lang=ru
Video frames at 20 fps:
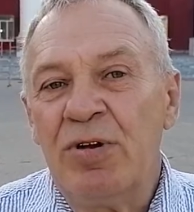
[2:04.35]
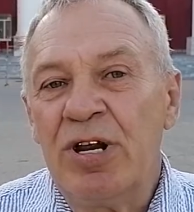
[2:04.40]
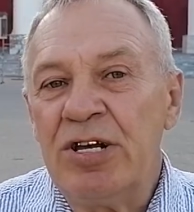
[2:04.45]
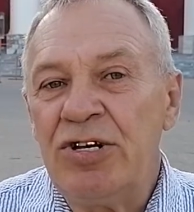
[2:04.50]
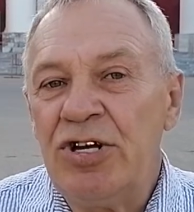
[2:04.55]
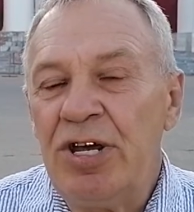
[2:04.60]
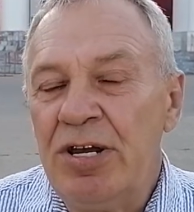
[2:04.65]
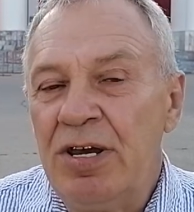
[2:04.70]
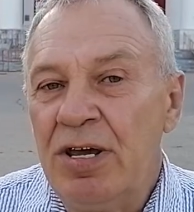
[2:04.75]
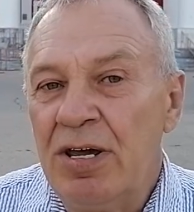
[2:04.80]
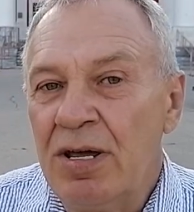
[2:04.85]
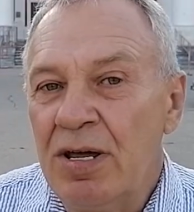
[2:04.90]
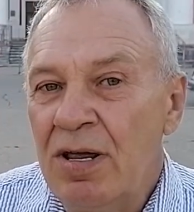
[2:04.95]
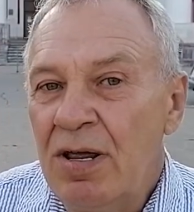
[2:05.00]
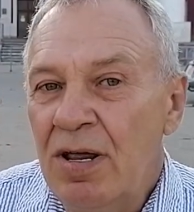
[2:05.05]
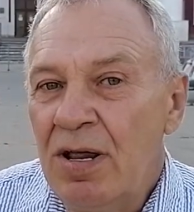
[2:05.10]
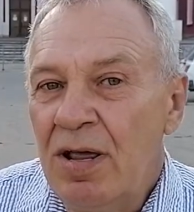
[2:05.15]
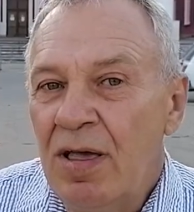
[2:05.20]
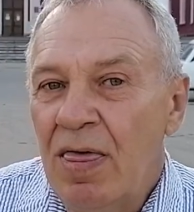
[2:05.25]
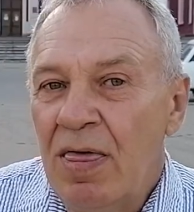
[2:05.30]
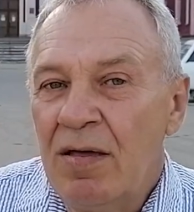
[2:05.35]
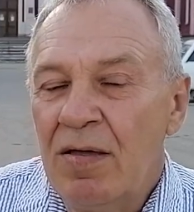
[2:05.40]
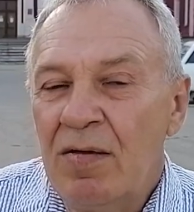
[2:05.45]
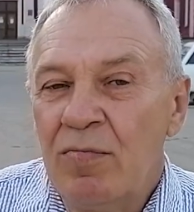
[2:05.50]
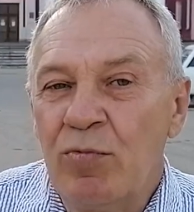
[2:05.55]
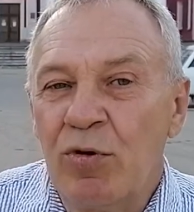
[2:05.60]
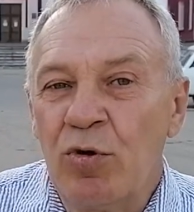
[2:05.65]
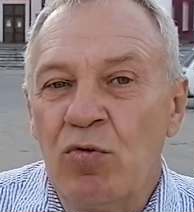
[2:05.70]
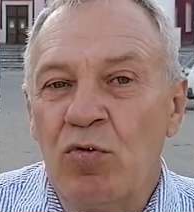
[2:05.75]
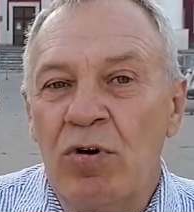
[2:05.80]
обращения
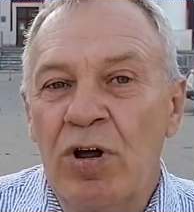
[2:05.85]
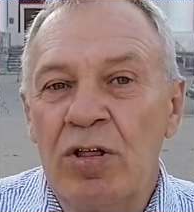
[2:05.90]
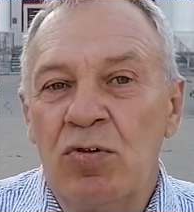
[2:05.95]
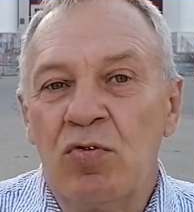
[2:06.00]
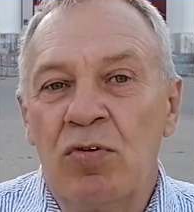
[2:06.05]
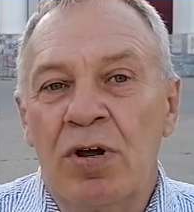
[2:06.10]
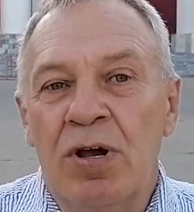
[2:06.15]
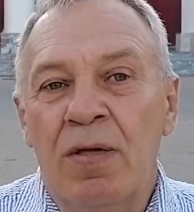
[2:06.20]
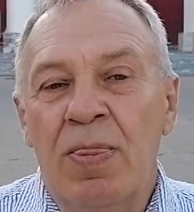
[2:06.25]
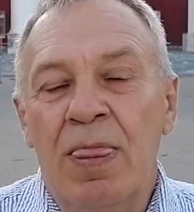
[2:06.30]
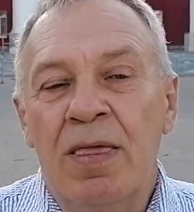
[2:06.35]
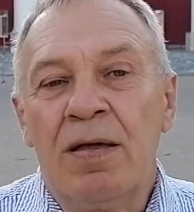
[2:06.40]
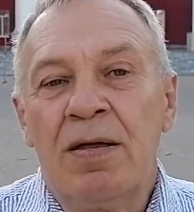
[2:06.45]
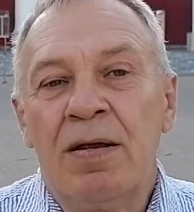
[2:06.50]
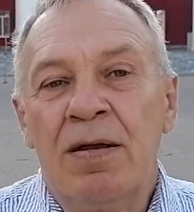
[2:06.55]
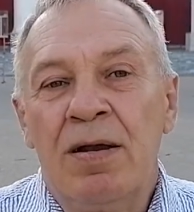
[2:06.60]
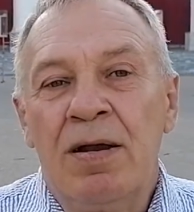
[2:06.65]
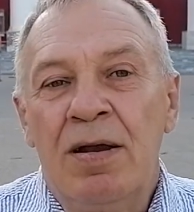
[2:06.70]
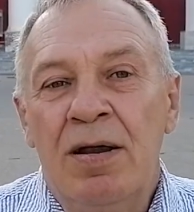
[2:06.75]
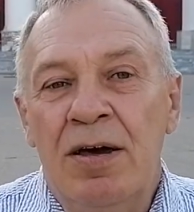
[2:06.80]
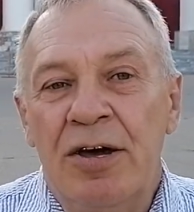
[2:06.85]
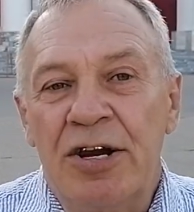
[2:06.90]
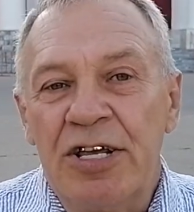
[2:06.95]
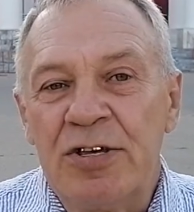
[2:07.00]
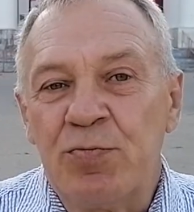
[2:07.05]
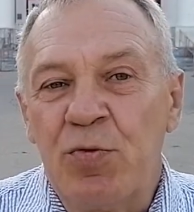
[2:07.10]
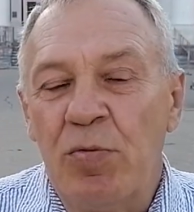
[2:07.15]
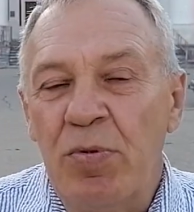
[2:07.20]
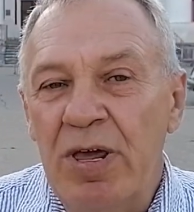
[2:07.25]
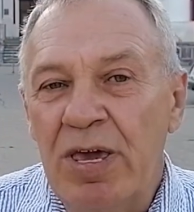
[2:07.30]
прокуратура
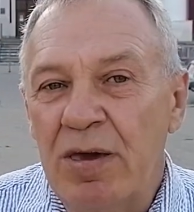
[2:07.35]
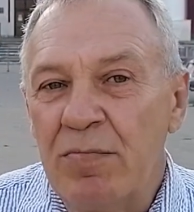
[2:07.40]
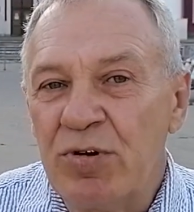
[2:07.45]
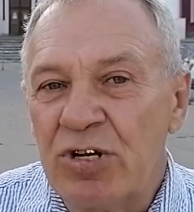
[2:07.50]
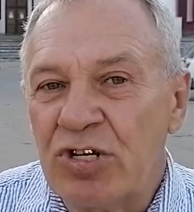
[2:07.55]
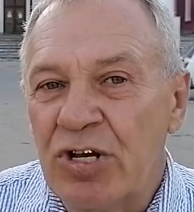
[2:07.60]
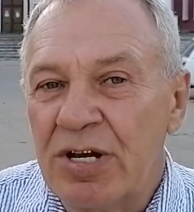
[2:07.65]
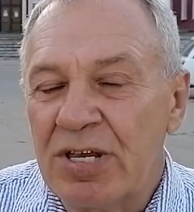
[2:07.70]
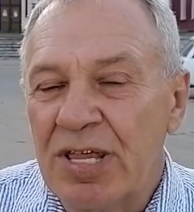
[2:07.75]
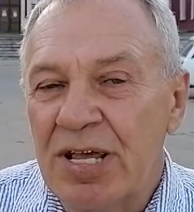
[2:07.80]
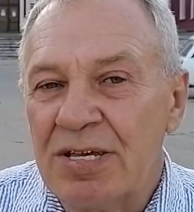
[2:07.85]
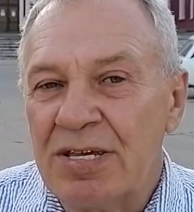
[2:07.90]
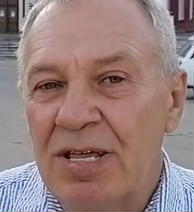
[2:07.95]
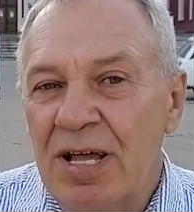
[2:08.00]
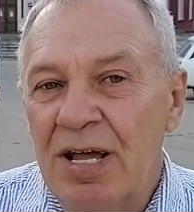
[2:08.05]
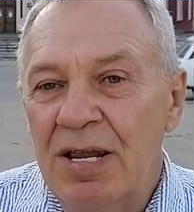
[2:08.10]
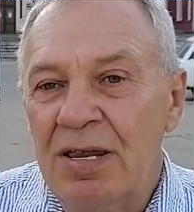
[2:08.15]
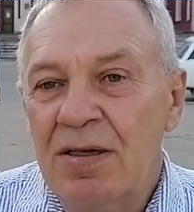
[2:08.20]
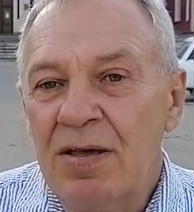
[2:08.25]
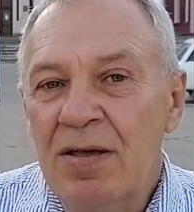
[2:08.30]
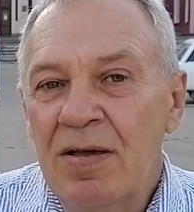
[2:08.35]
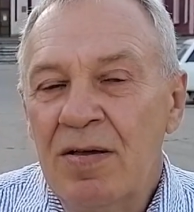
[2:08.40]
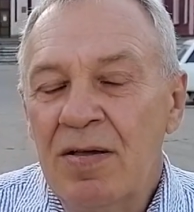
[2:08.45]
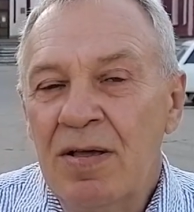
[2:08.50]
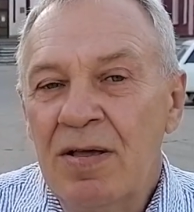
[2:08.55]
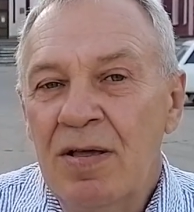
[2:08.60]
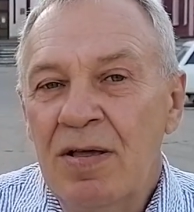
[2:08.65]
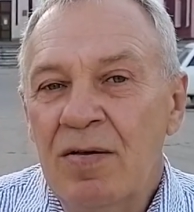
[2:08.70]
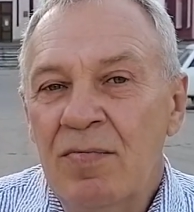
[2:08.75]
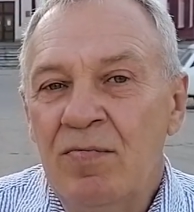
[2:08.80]
Республики Башкортостан
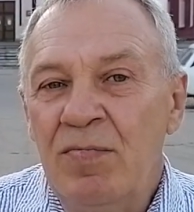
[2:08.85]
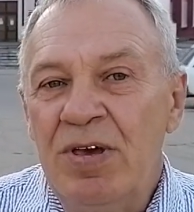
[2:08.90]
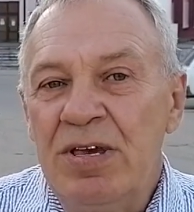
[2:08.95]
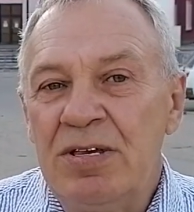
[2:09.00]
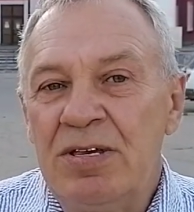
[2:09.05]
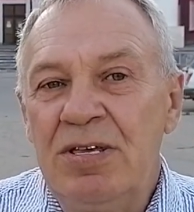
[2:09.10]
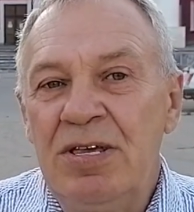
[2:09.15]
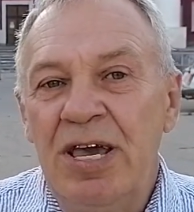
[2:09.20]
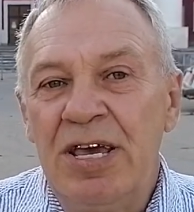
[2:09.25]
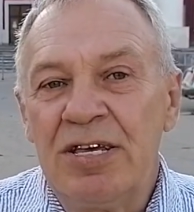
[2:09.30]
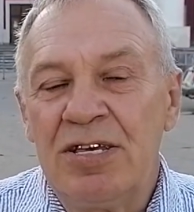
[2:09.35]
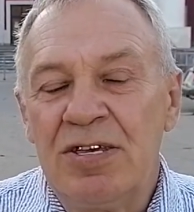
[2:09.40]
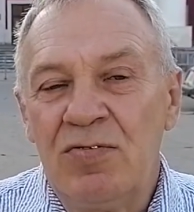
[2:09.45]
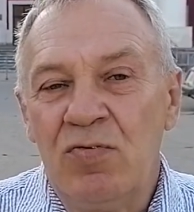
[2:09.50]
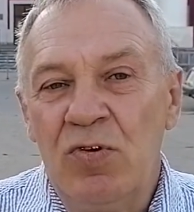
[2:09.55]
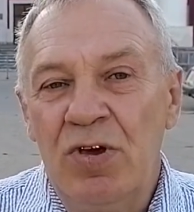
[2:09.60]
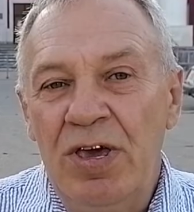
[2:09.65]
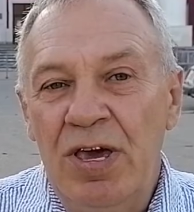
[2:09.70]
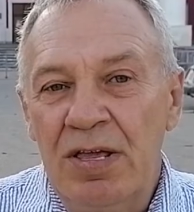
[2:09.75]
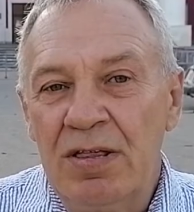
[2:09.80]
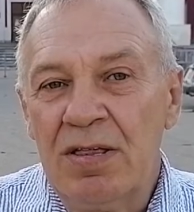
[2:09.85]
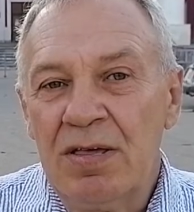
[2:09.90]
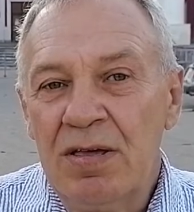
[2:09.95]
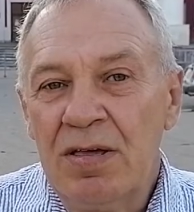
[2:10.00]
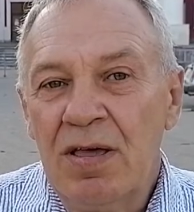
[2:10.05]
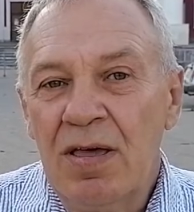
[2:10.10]
бездействует.